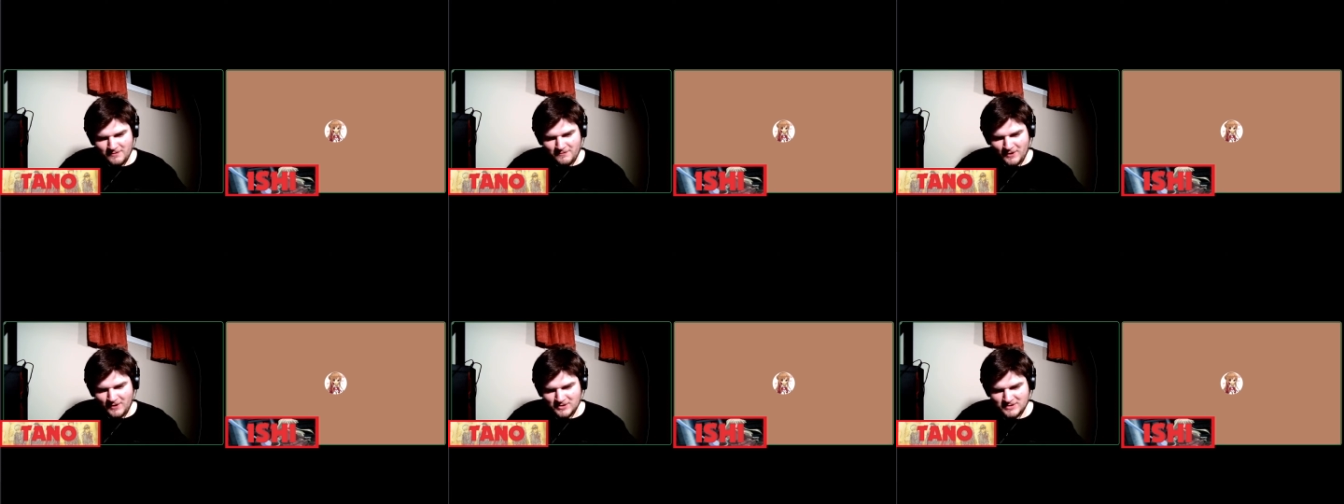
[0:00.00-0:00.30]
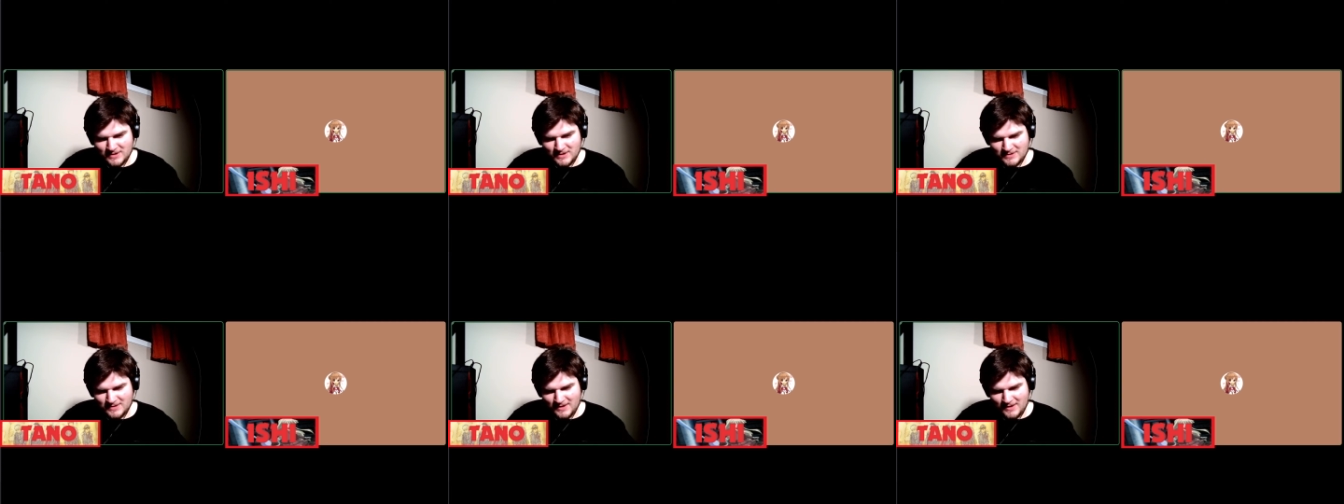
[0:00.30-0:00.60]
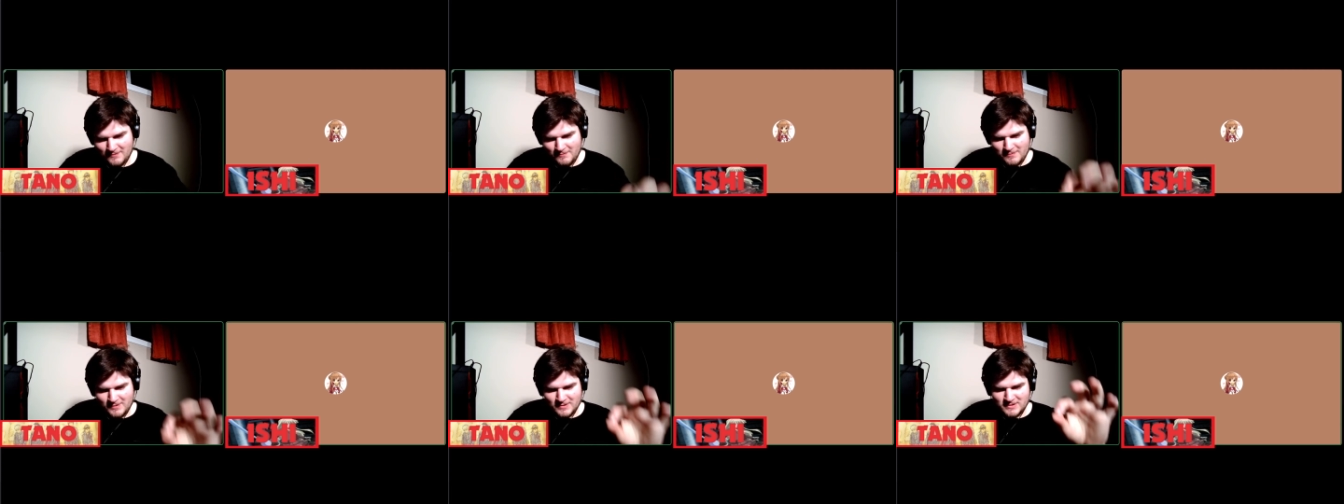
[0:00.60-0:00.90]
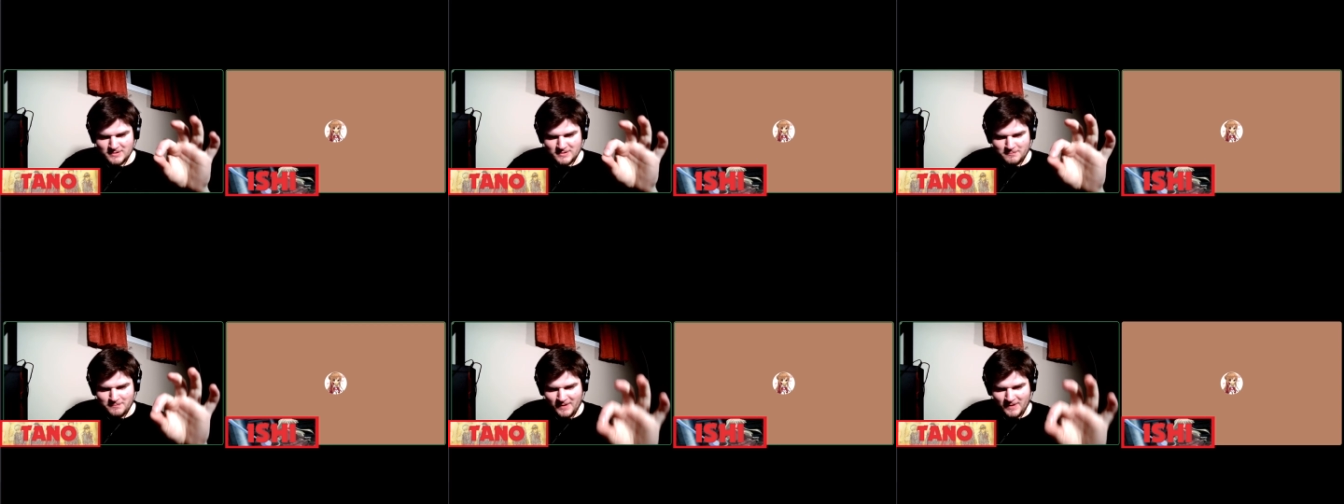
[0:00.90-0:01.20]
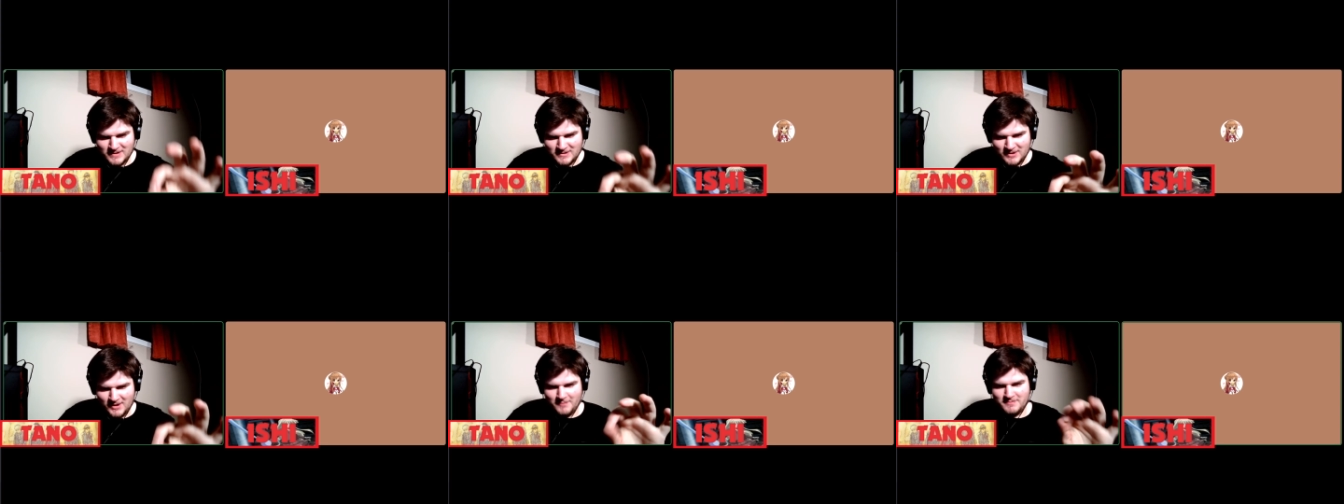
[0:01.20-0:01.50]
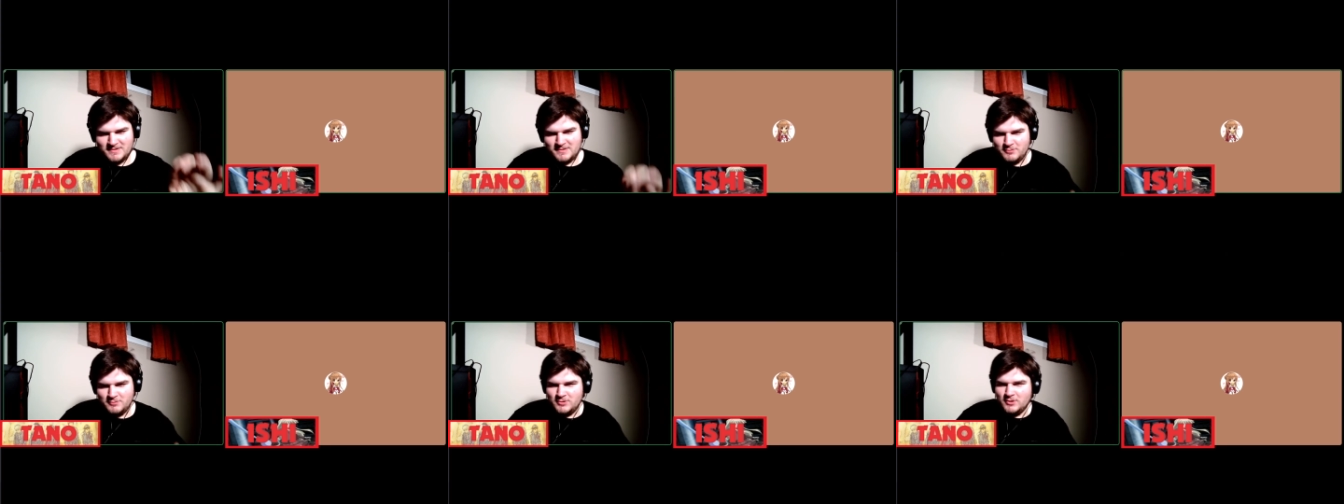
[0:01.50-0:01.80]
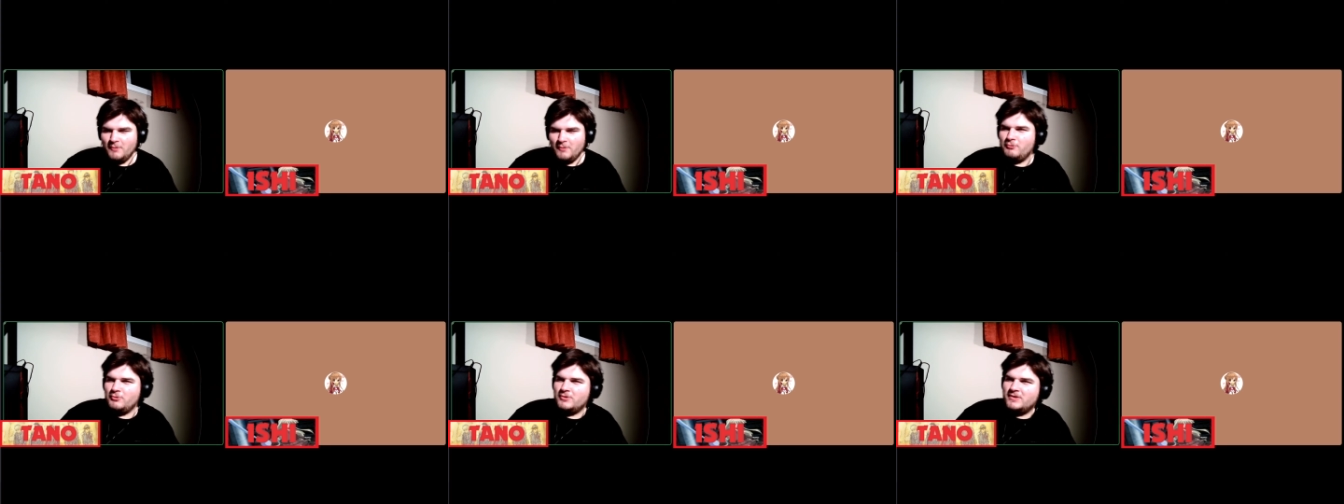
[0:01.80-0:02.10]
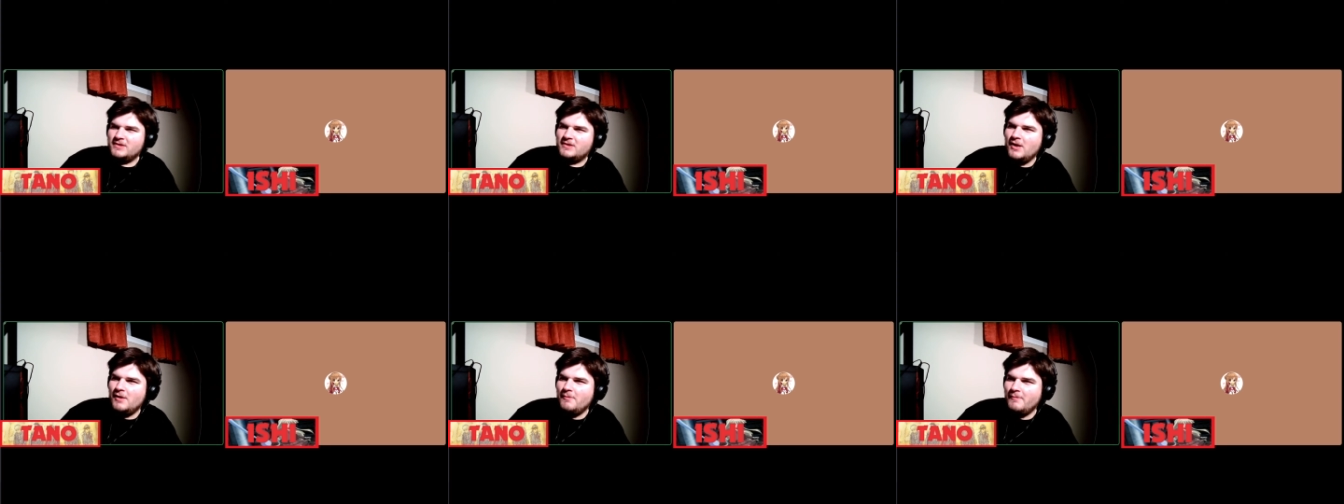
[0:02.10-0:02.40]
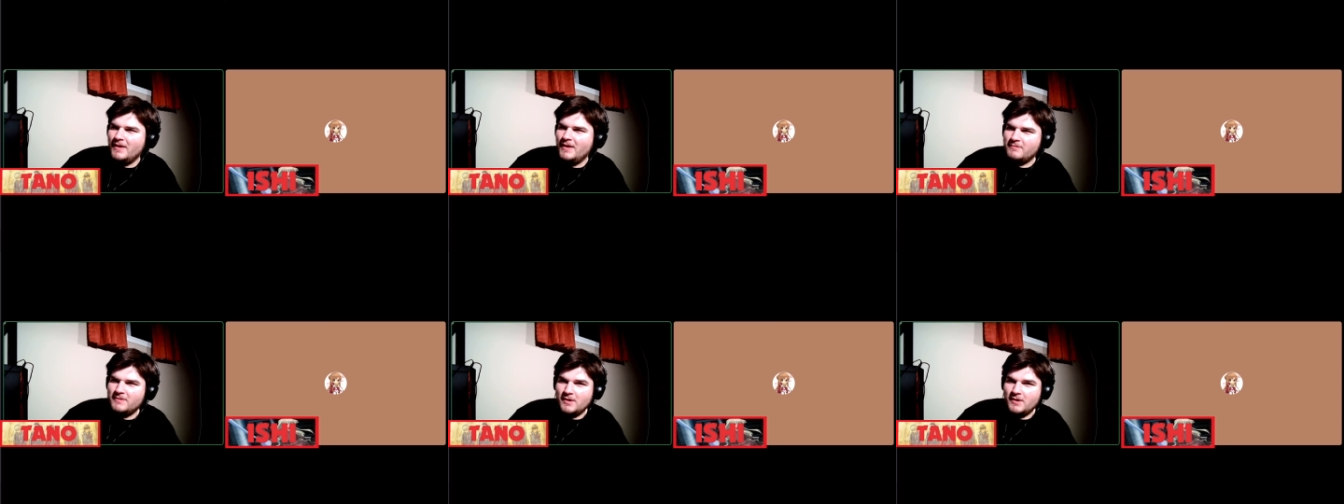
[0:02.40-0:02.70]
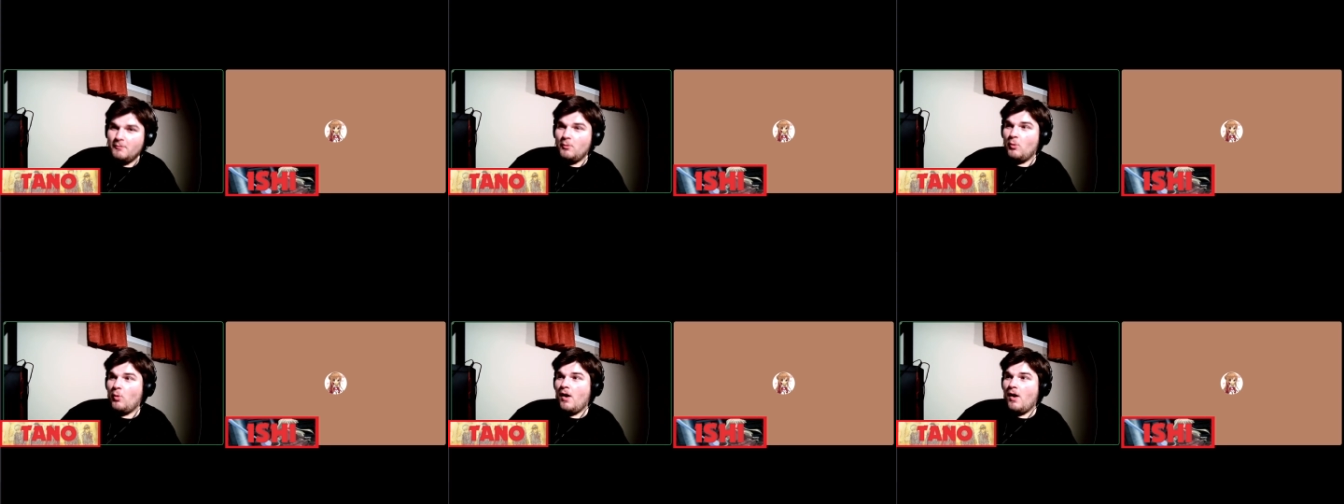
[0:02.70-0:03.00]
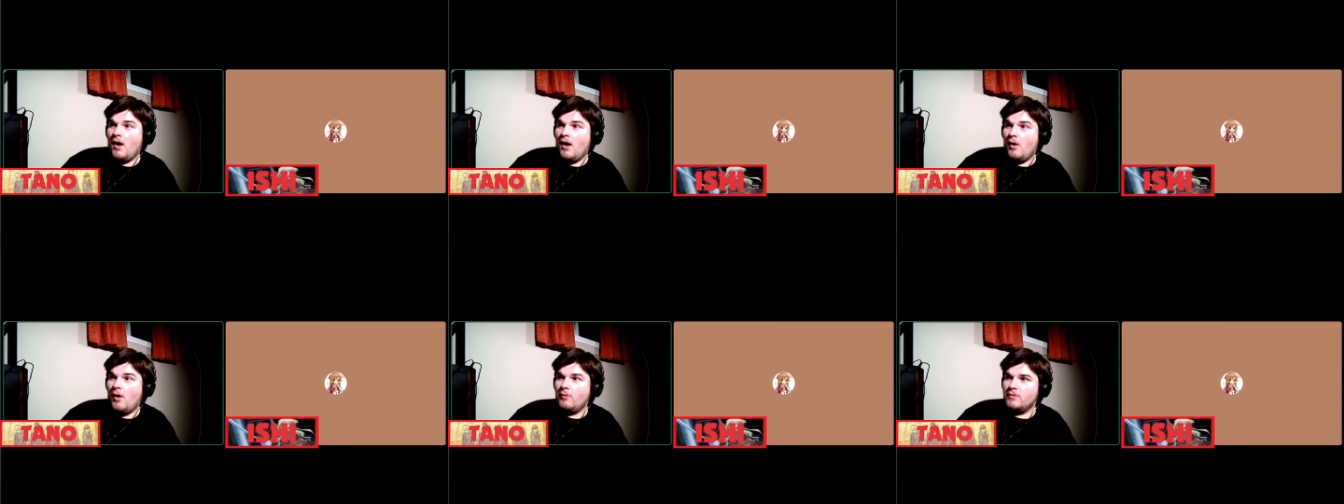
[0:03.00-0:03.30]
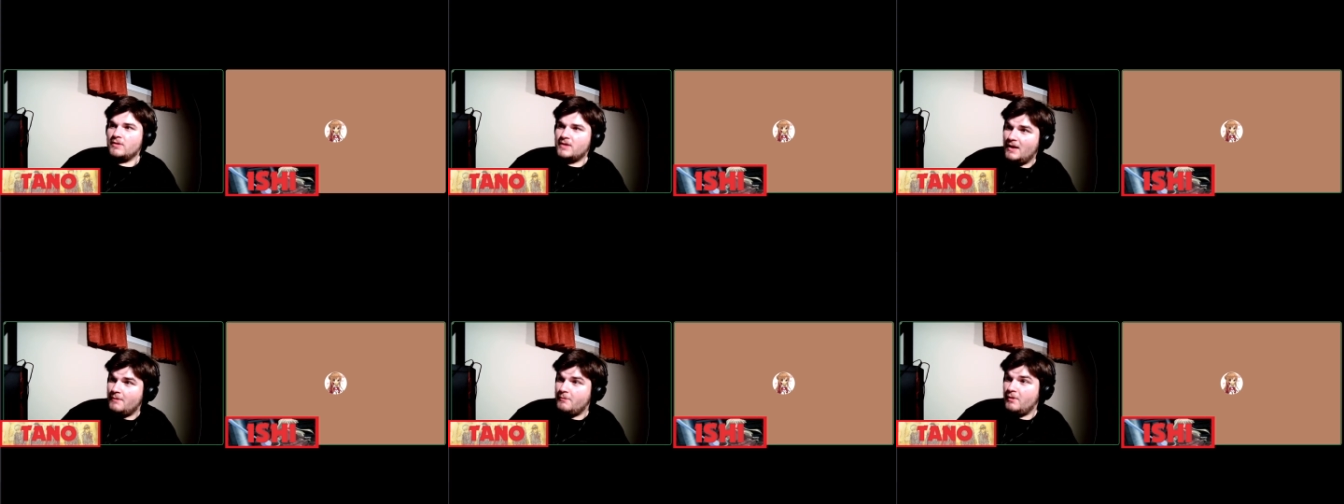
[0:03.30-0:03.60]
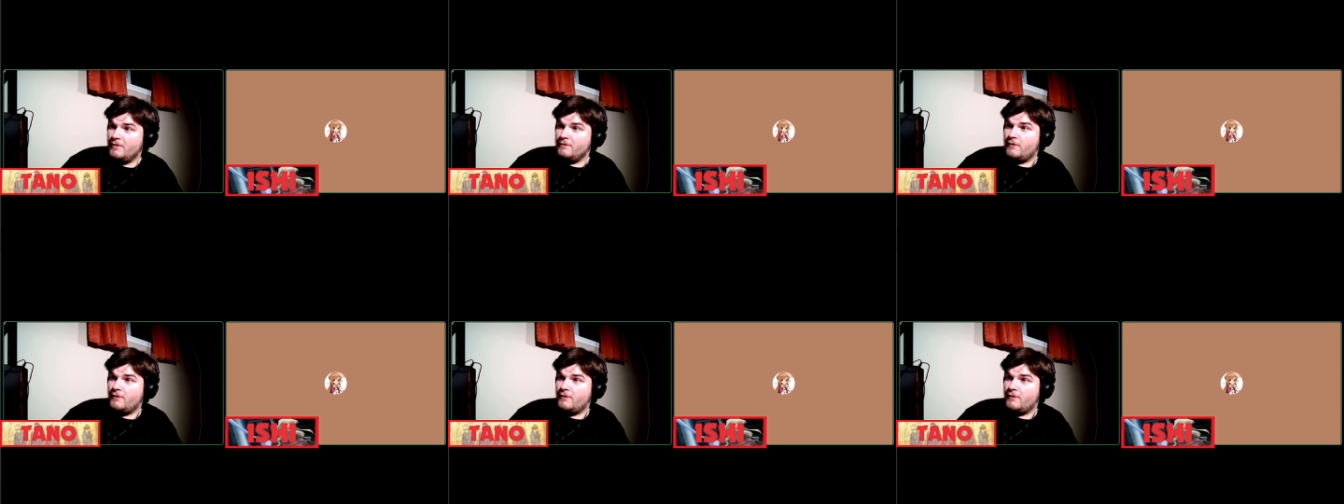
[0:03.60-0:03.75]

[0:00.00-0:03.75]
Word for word: phrases dedans, puis là tu pèses sur le petit bouton pour qu'il te le mette. T'es comme Wow, quelle bonne phrase!